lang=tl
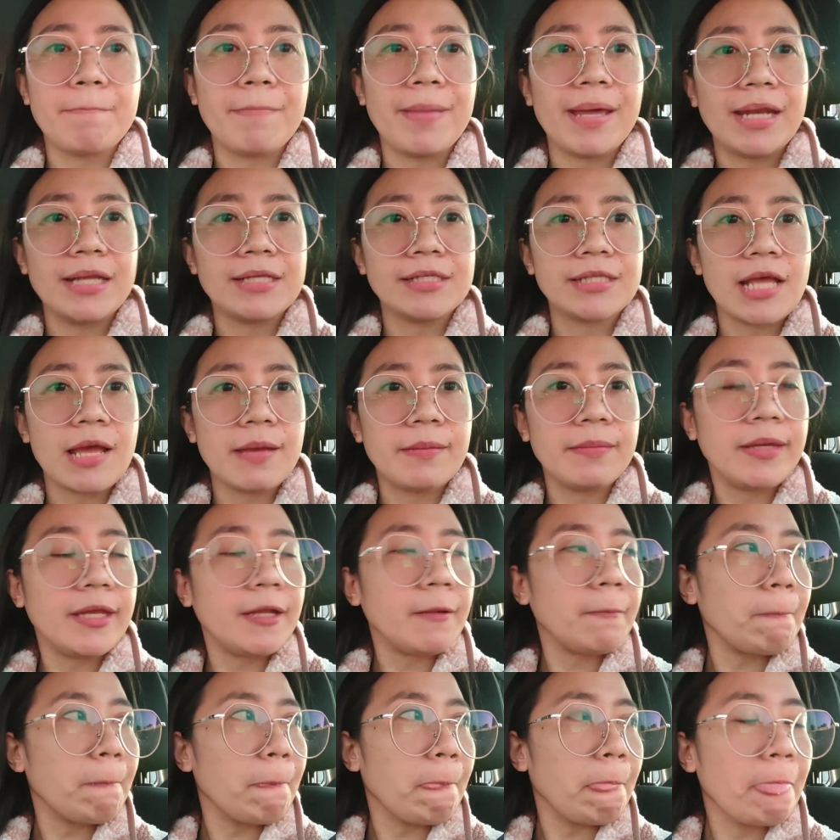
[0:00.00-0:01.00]
Para sa
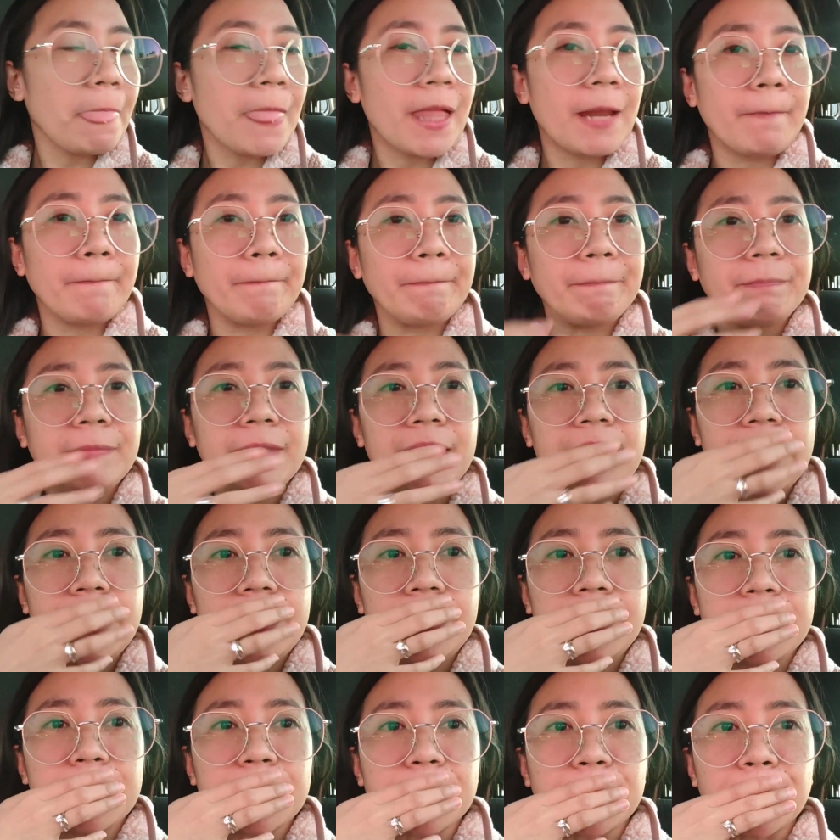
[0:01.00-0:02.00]
aming
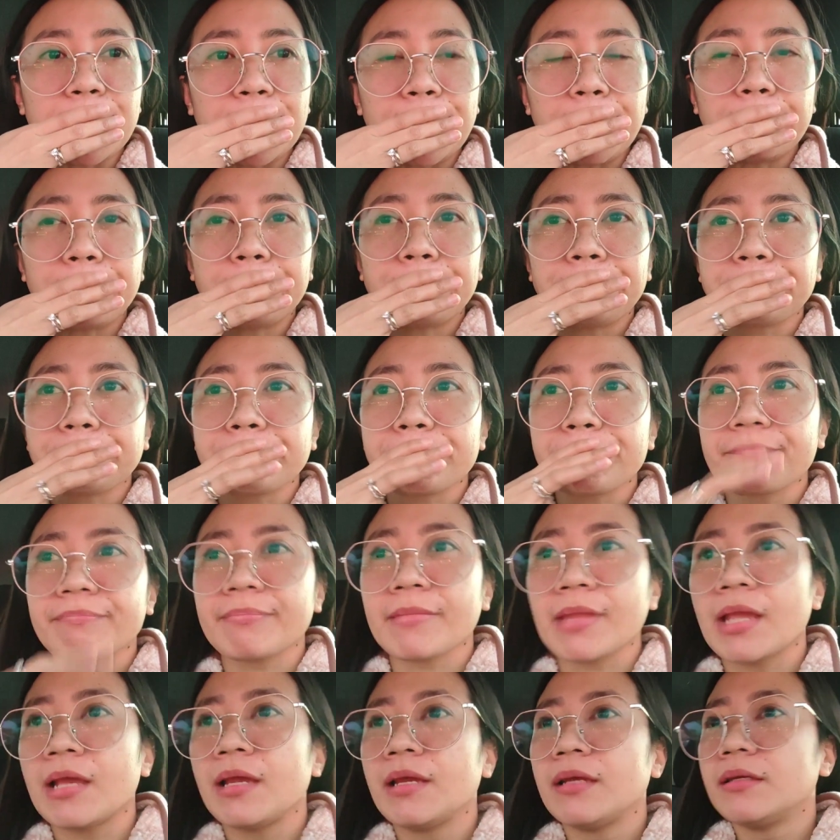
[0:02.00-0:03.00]
dinner.
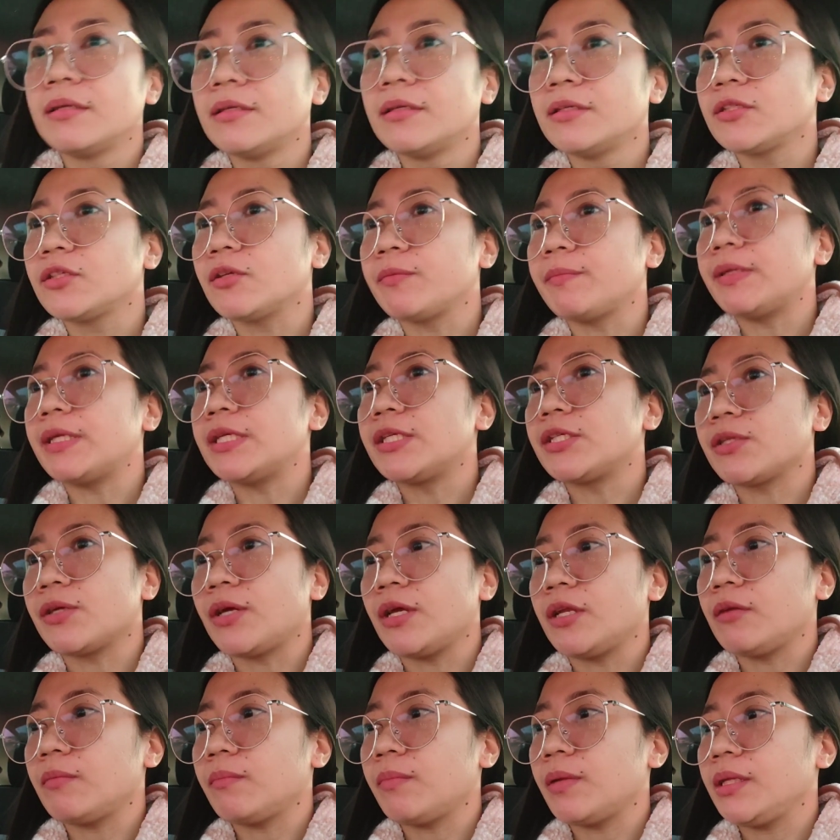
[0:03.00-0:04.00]
So,
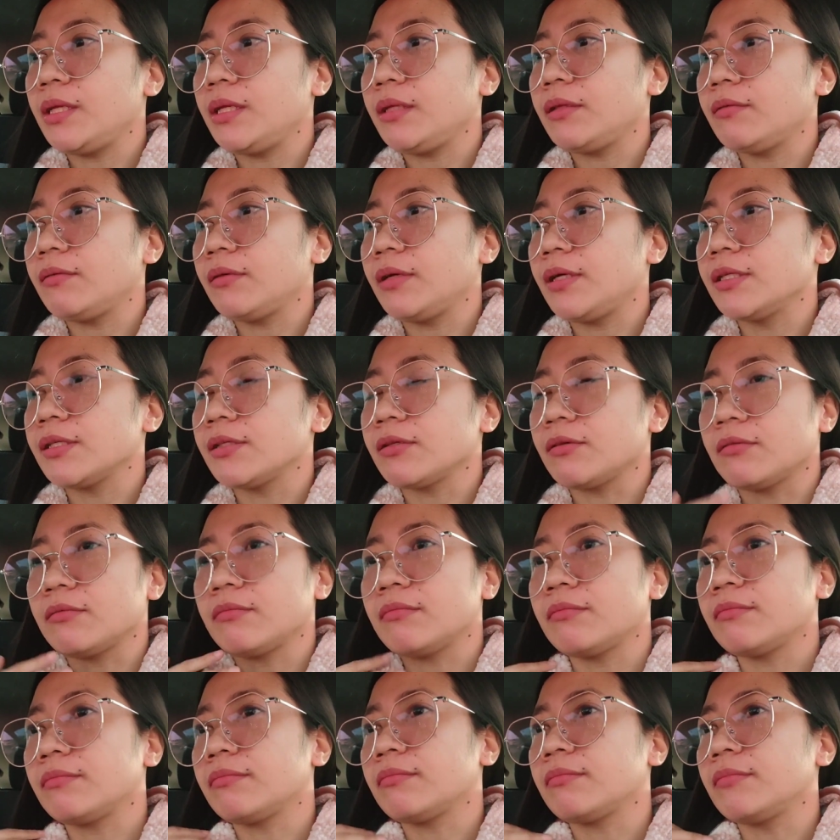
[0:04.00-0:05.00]
medyo ano pa dito guys,
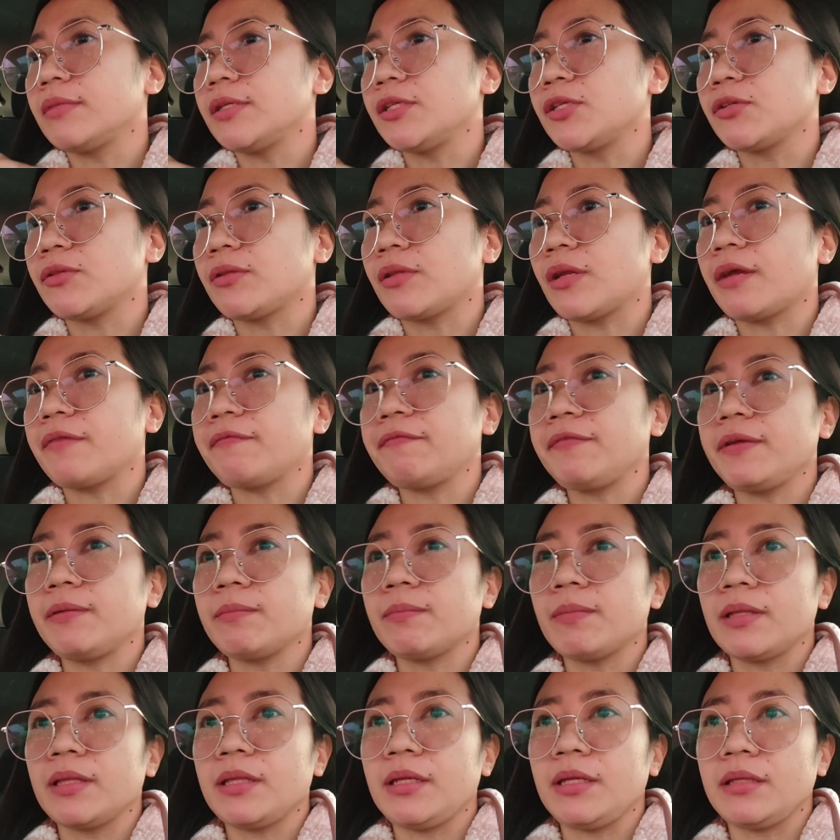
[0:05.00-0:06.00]
oh. Medyo traffic
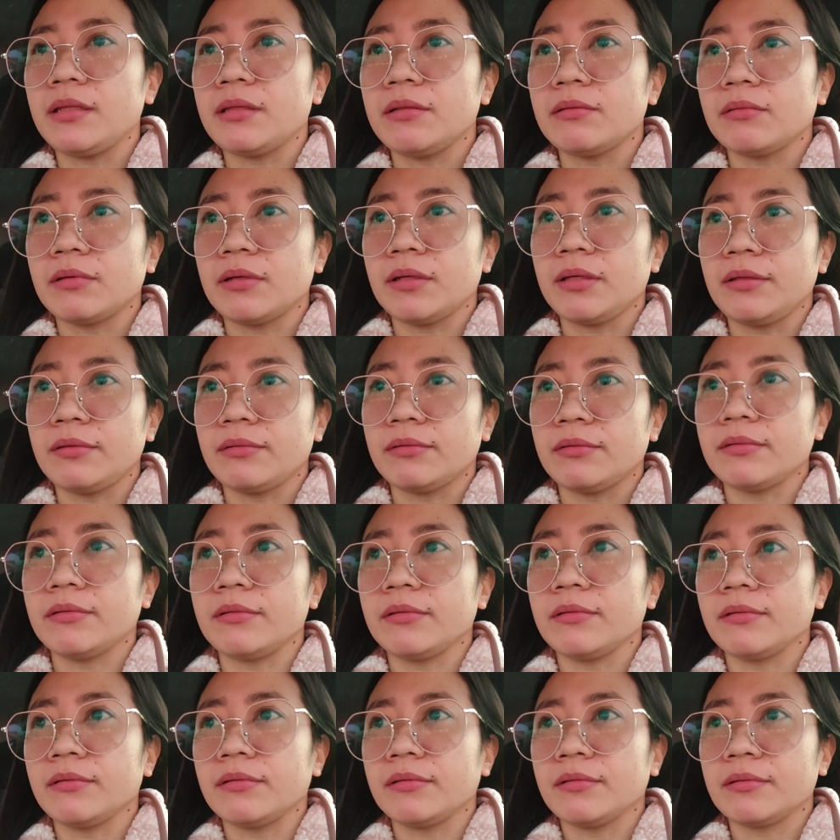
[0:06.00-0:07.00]
pa dito
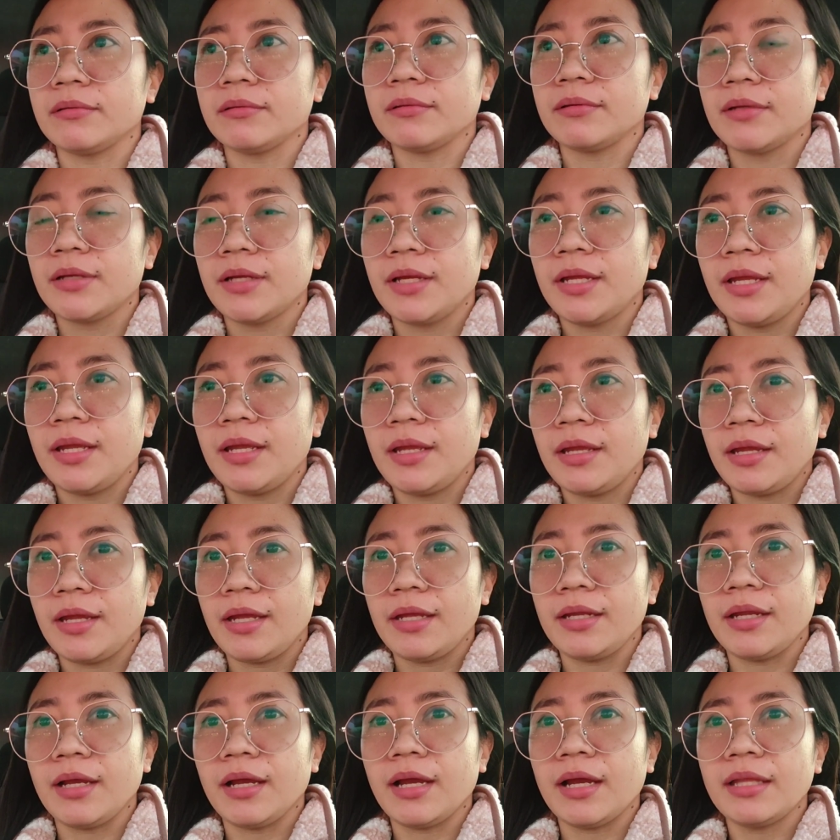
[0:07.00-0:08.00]
ngayon.
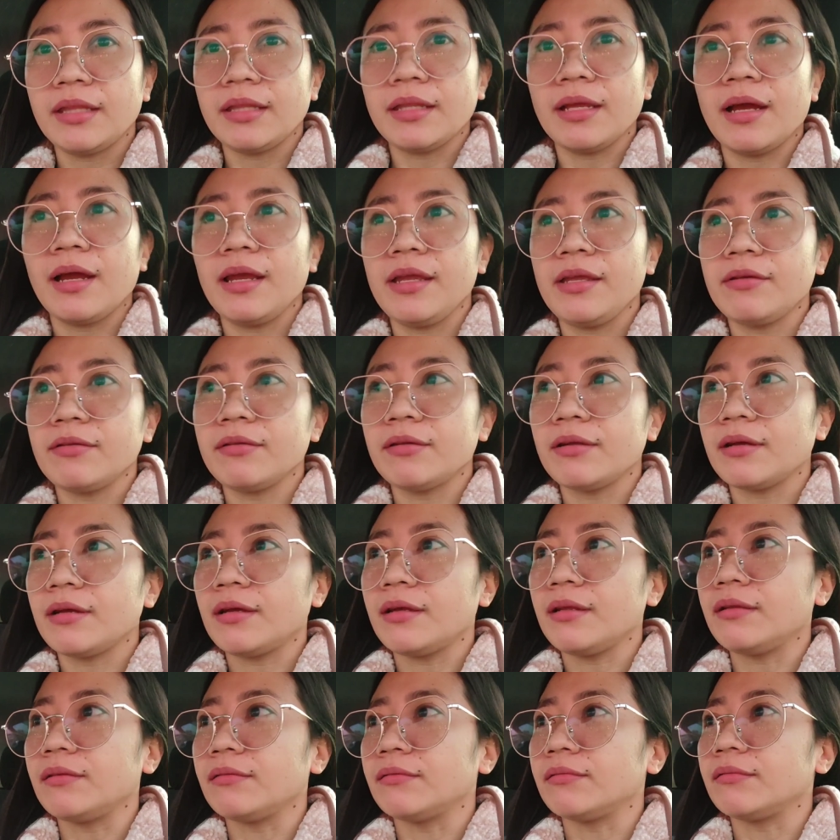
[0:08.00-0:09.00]
And ang ganda ngayon
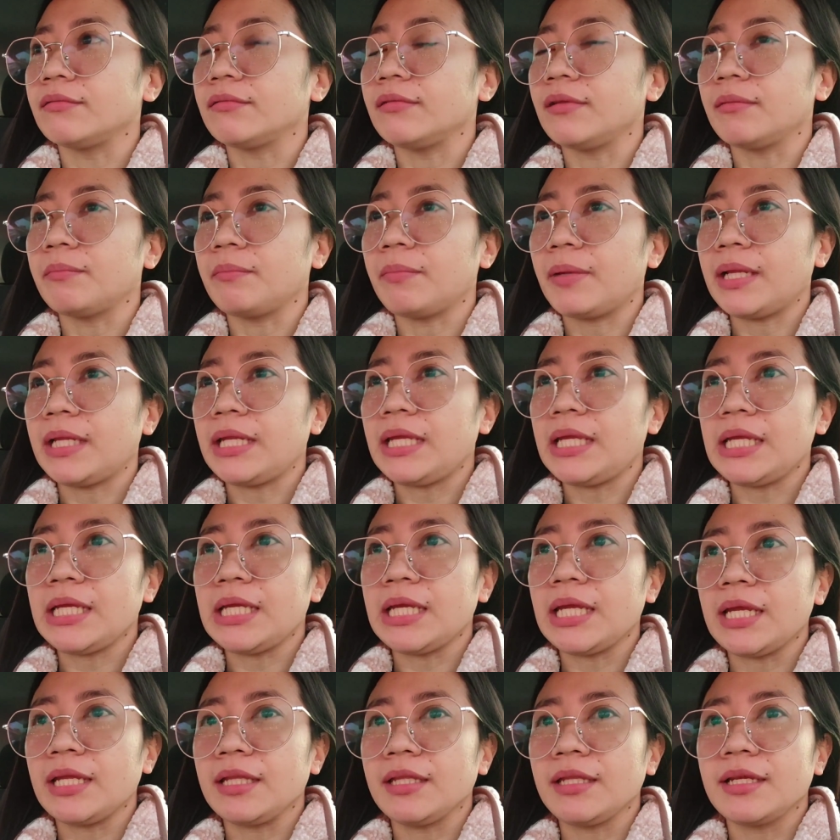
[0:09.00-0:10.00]
ng ano, ng
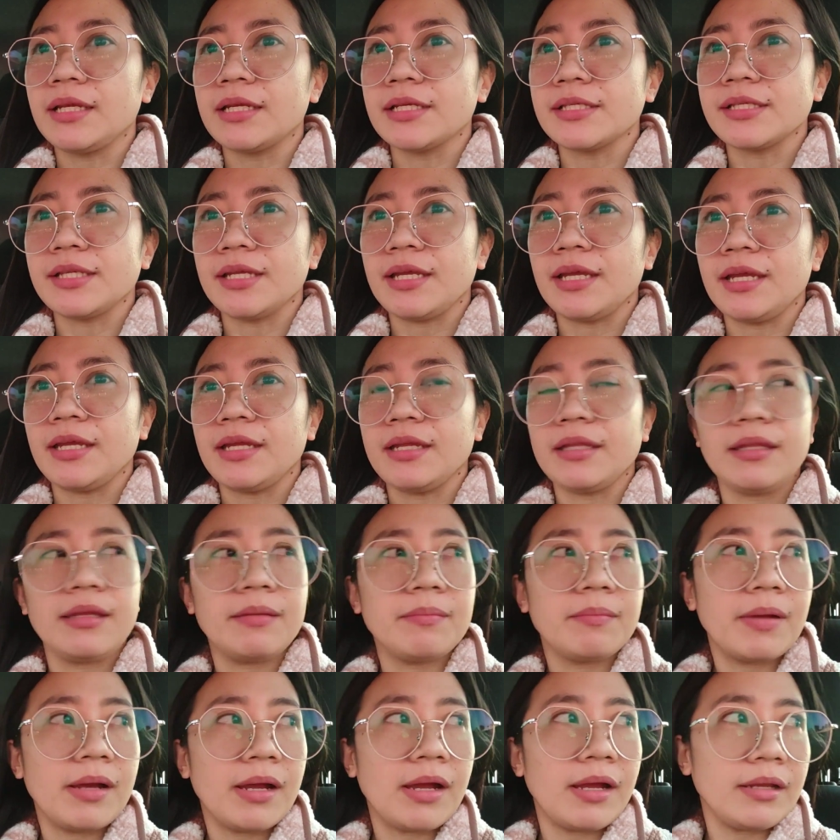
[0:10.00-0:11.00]
paligid kasi
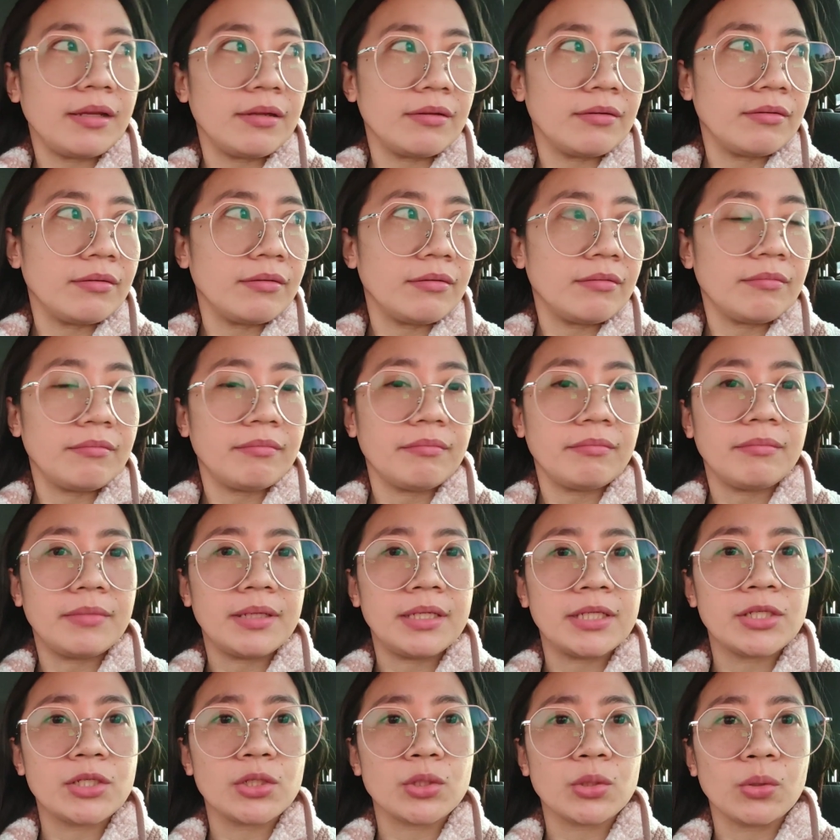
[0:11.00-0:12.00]
'di ba ano,
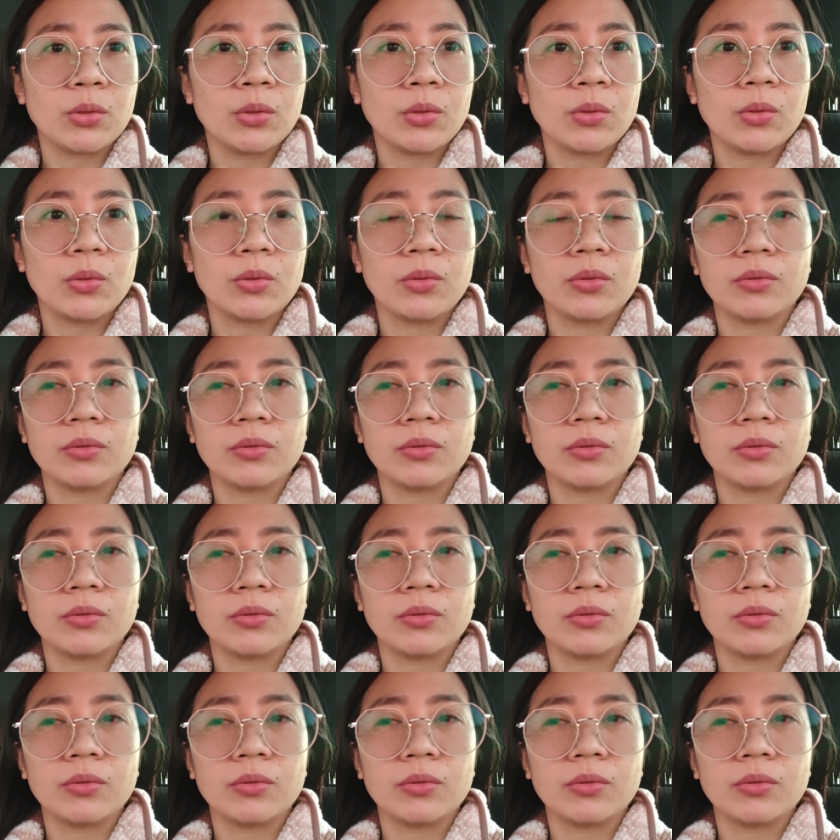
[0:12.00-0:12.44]
medyo